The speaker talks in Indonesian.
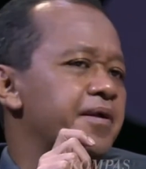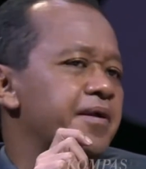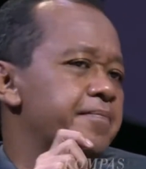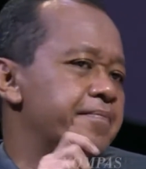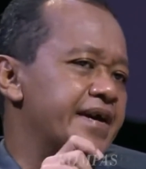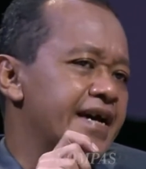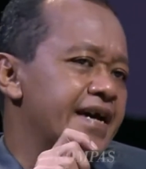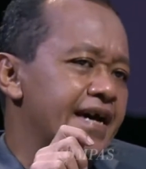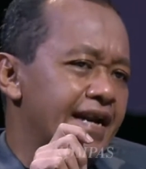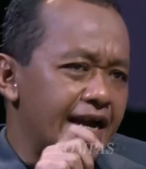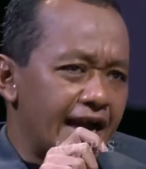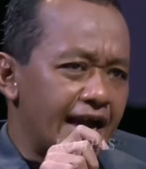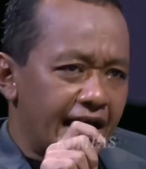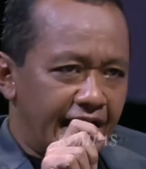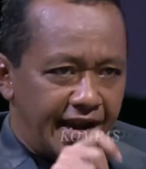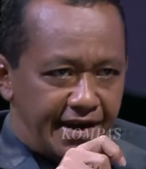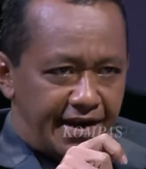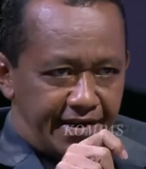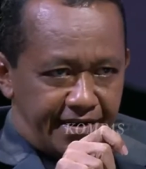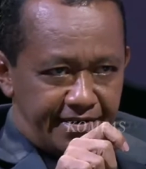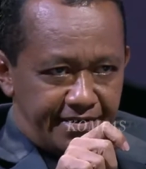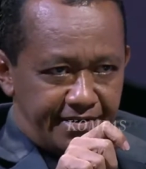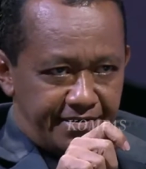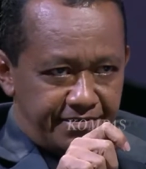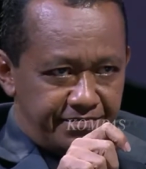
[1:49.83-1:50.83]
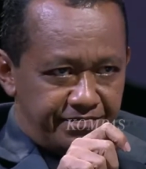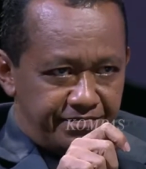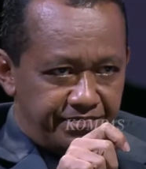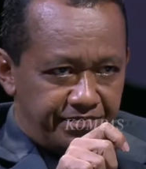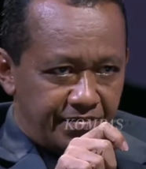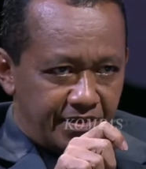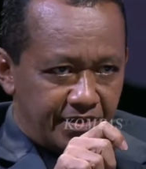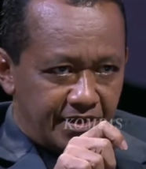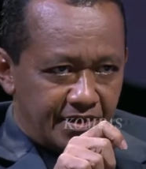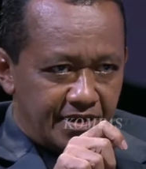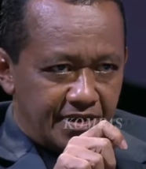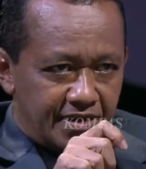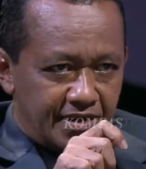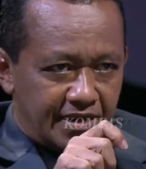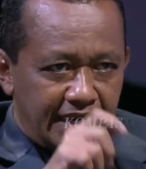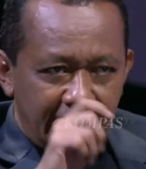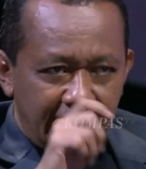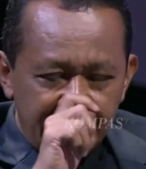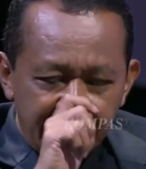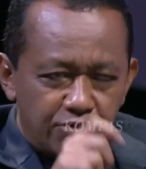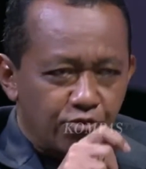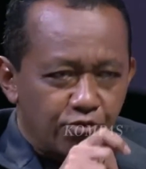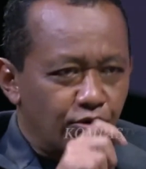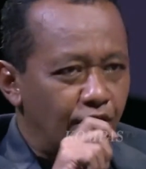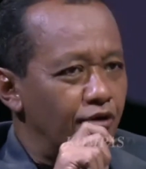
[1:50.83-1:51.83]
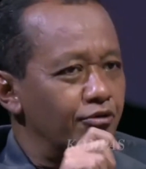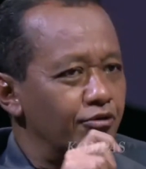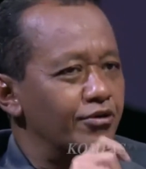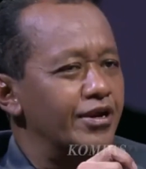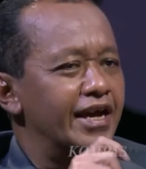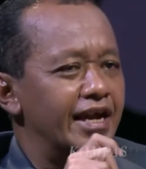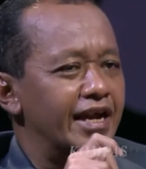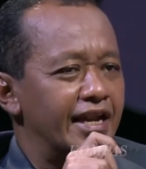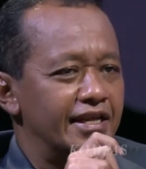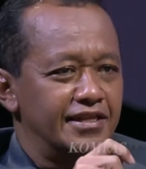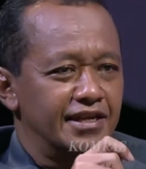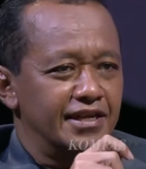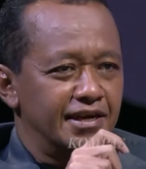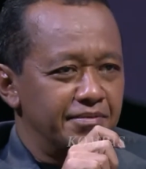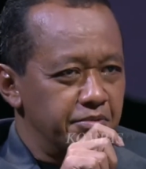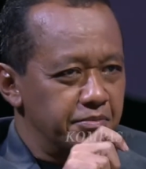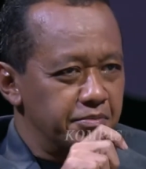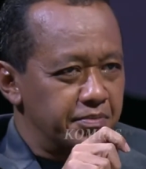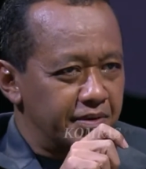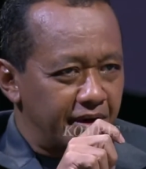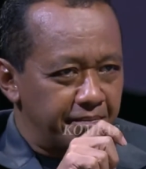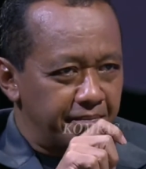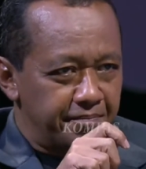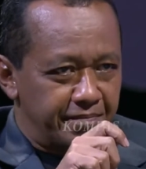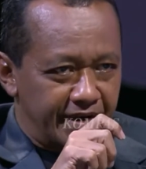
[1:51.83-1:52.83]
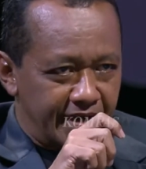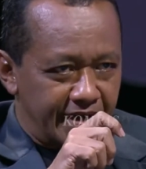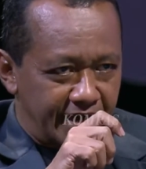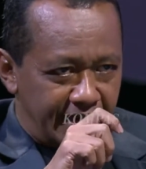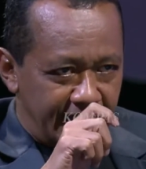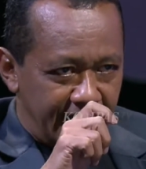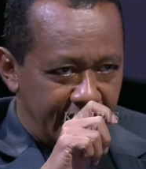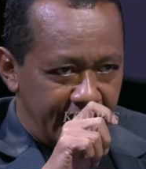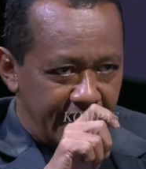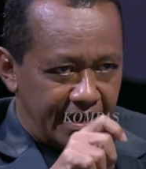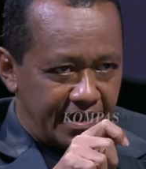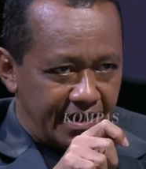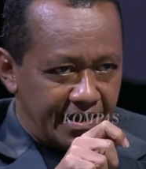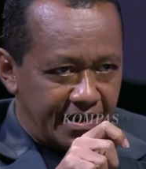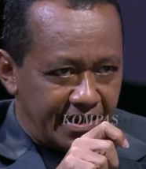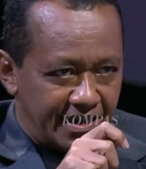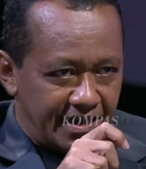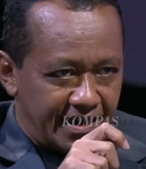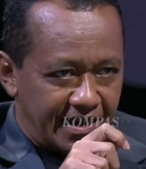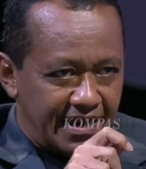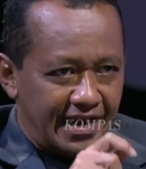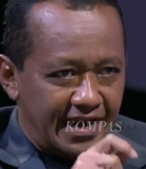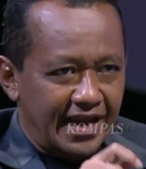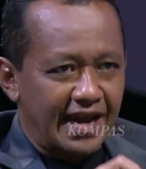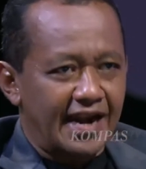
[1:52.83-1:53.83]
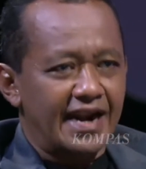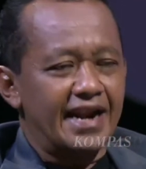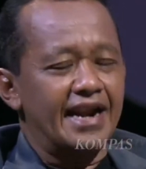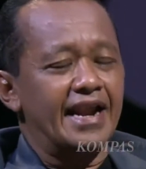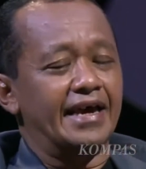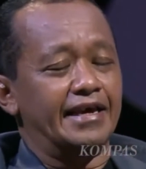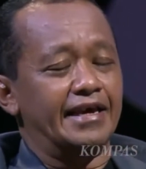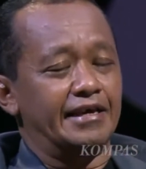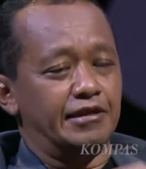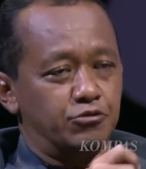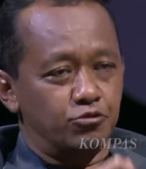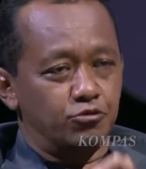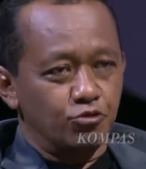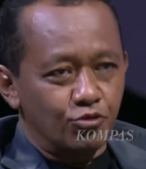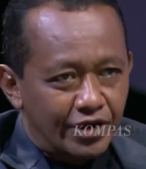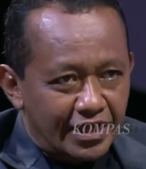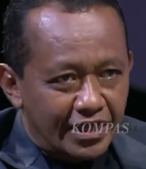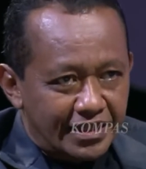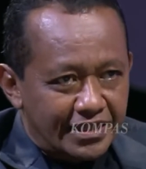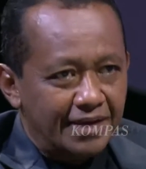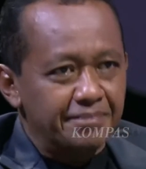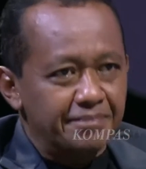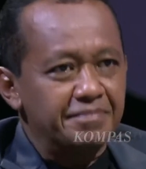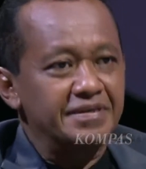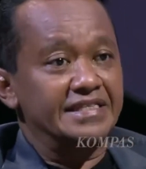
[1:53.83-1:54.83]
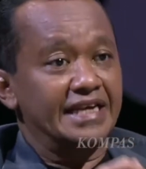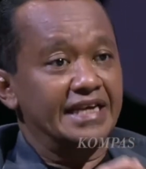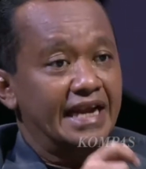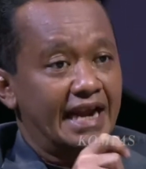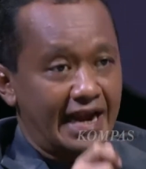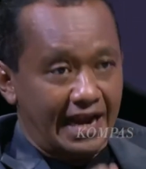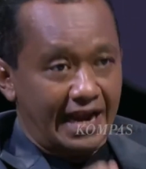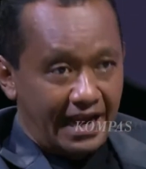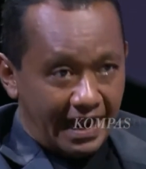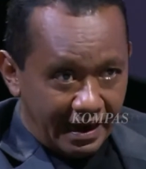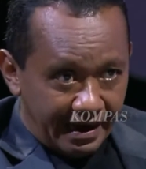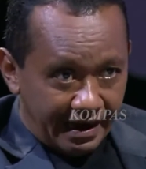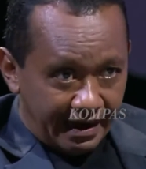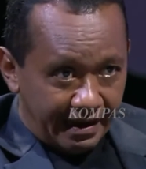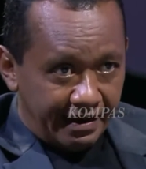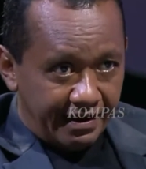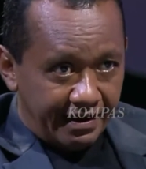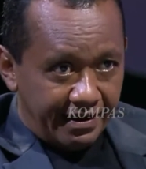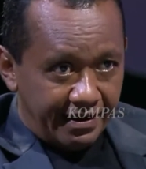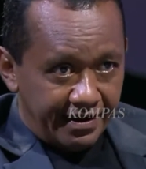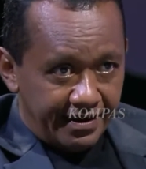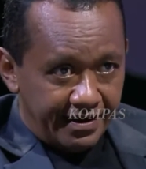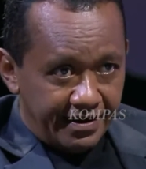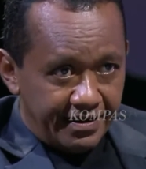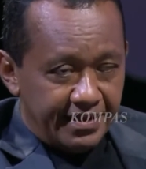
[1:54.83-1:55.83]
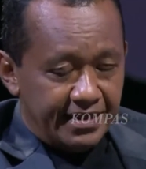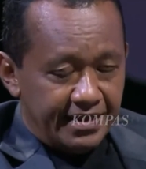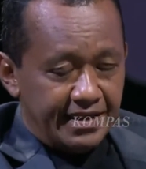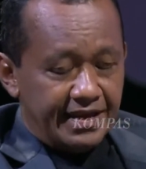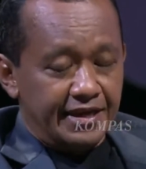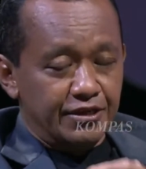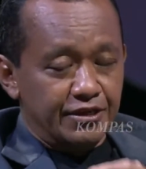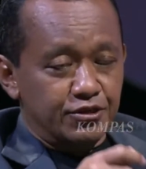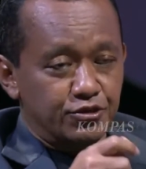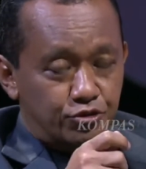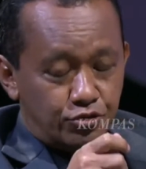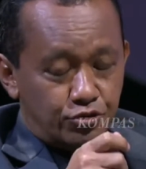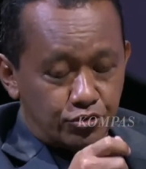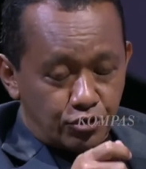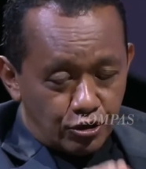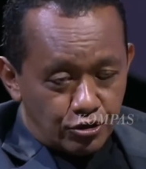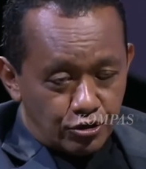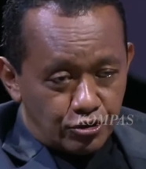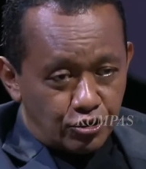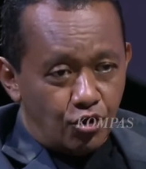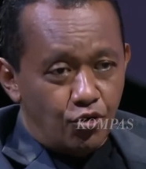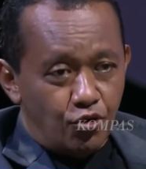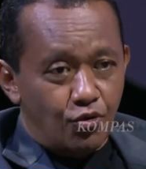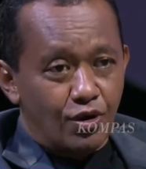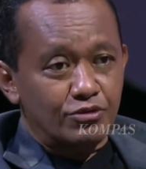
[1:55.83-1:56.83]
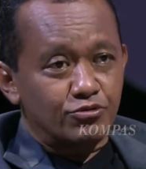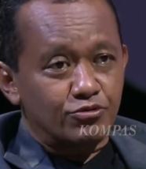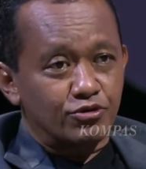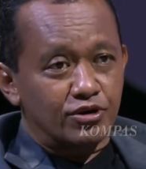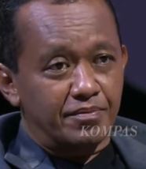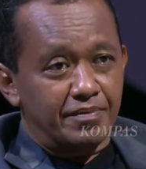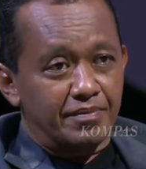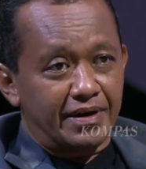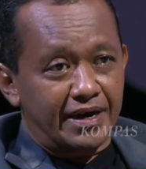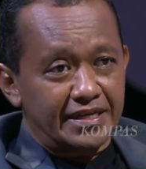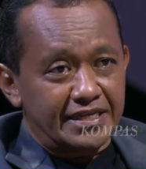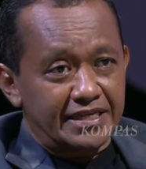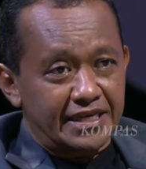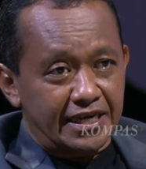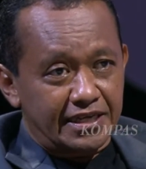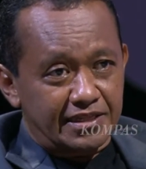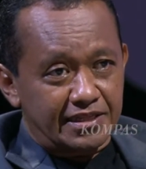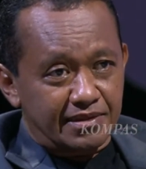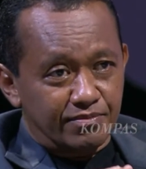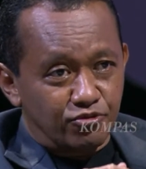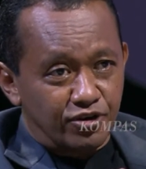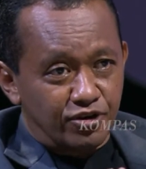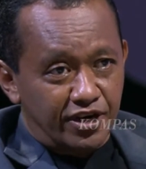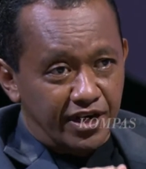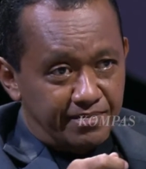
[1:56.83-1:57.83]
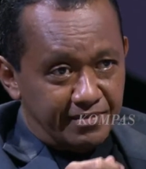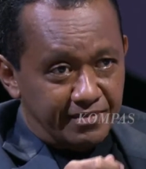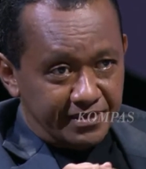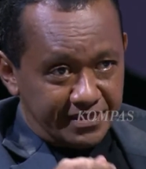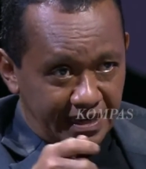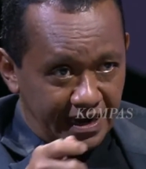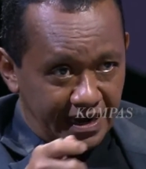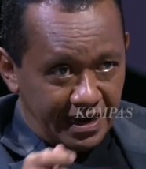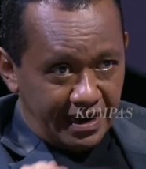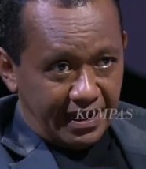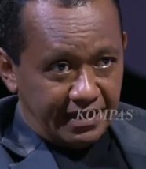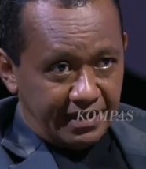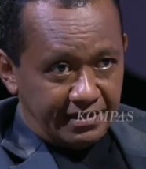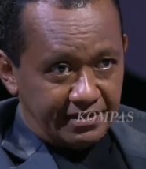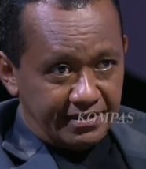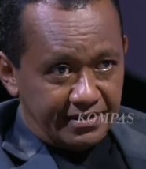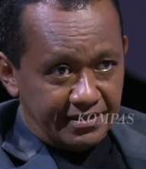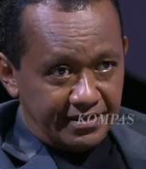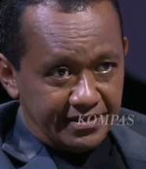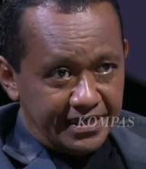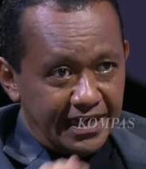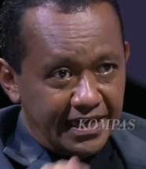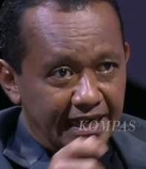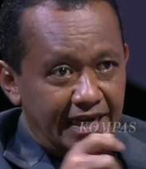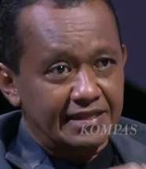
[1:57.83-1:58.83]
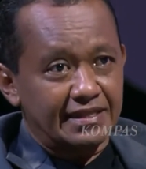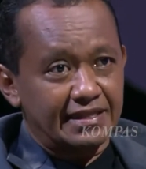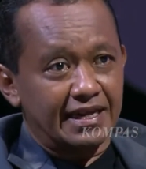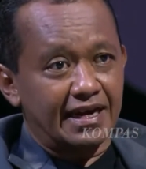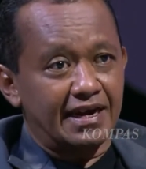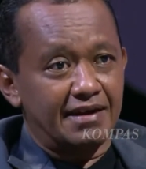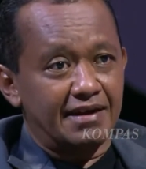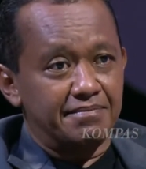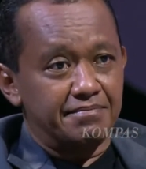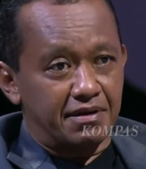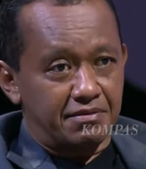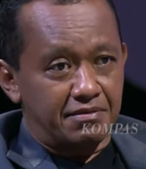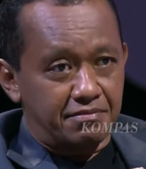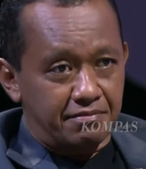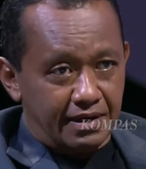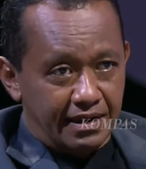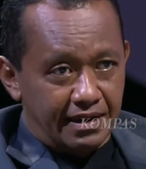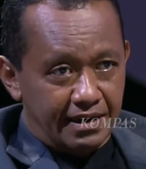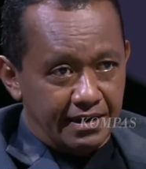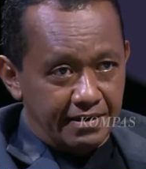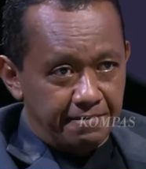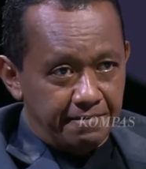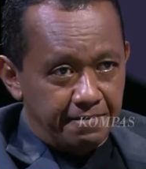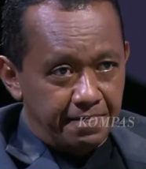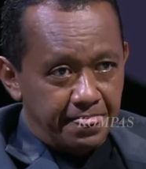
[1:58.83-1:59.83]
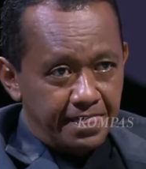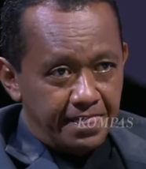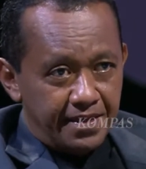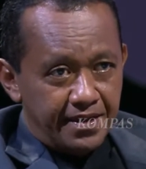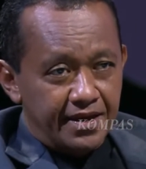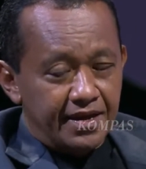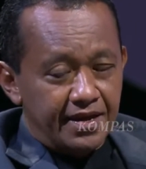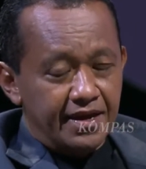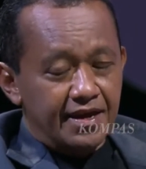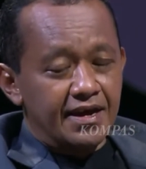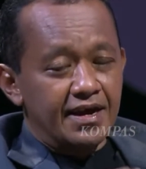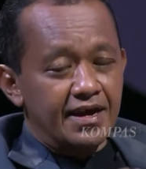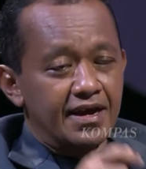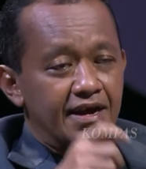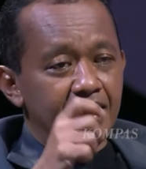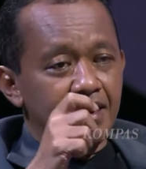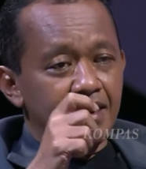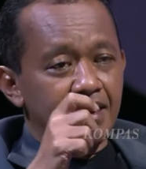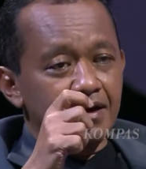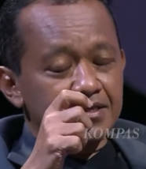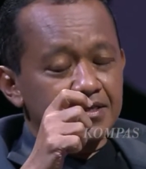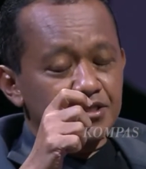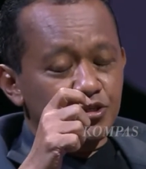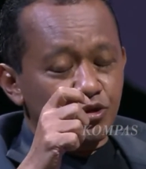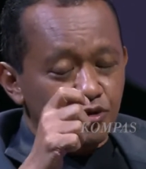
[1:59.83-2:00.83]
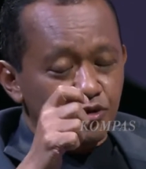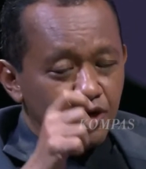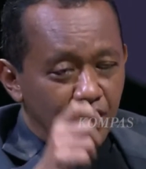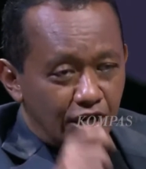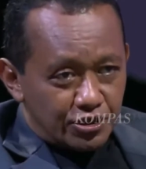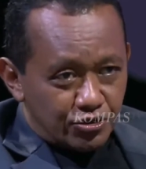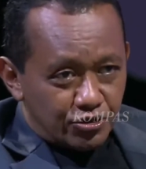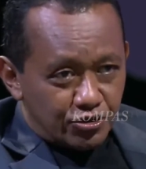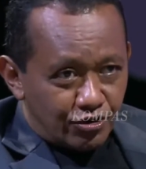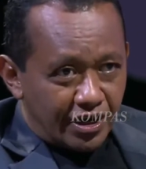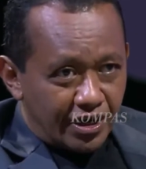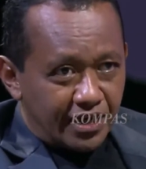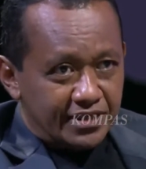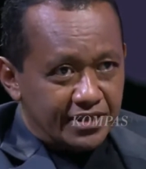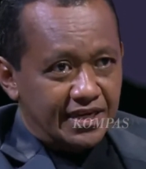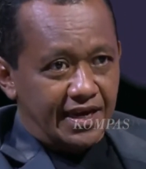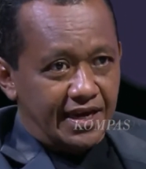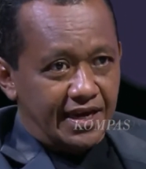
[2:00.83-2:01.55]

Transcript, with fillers: memberikan penghargaan. Keliru kalau negara tidak memberikan penghargaan karena itu kita bicarakan. Contoh waktu kemarin saya ketemu dengan masyarakat. Saya katakan bahwa saudara-saudara